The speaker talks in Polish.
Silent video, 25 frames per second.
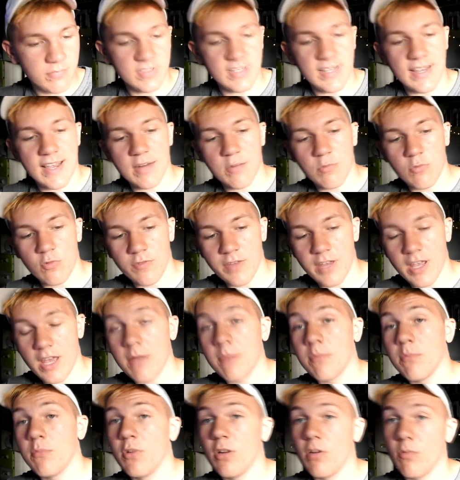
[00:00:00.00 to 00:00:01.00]
tak jak mówię,
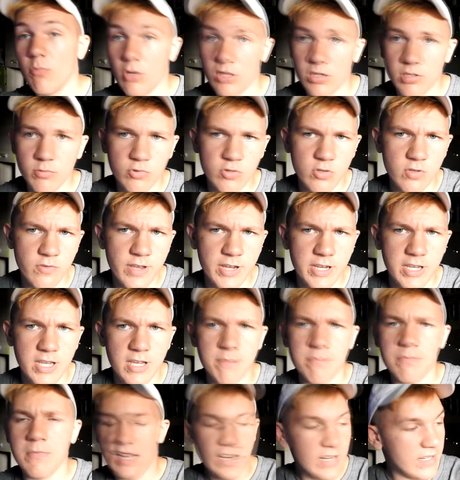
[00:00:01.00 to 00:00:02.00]
byłem młodym
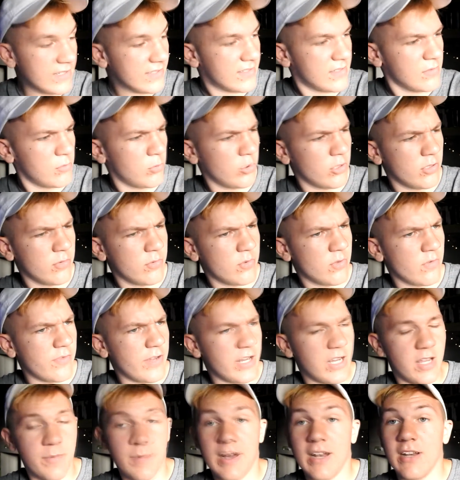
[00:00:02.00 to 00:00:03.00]
człowiekiem. Dalej jestem młodym
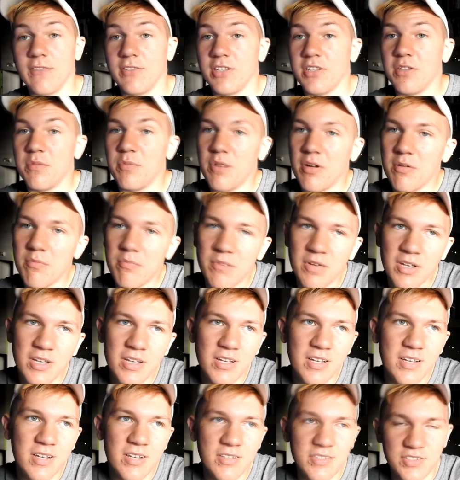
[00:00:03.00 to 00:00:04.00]
człowiekiem, ale wtedy byłem
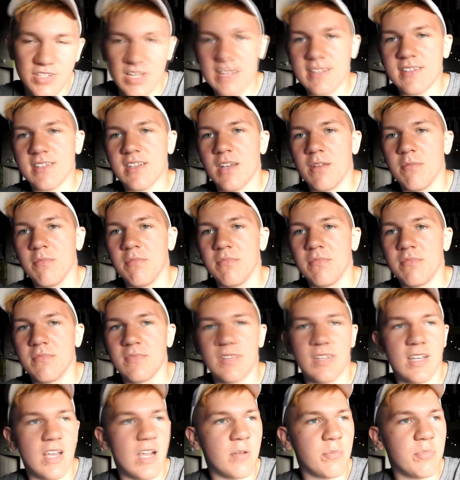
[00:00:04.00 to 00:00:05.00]
dzieckiem.
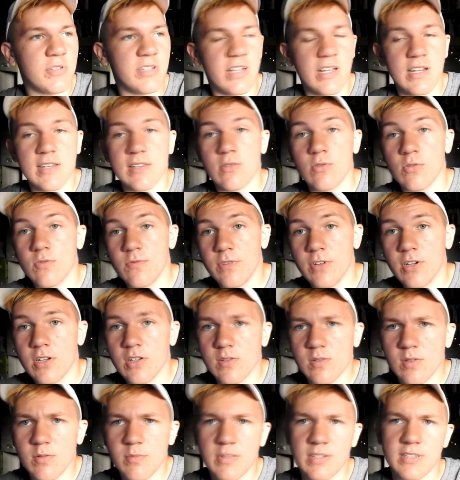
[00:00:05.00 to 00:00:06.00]
Tak jakby teraz już
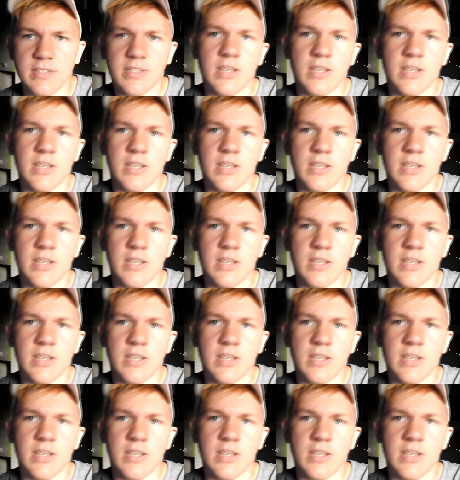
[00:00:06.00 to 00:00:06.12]
wyrosłem na